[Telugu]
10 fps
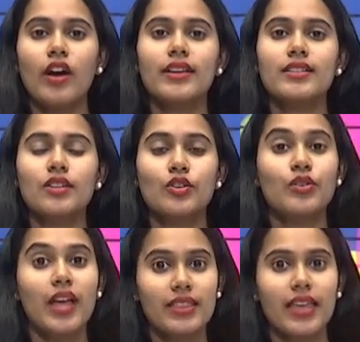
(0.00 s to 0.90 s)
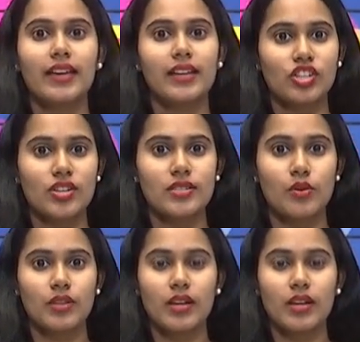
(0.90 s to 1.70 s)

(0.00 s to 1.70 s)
ఆడియన్స్ కు కూడా తెగ నచ్చేస్తుంది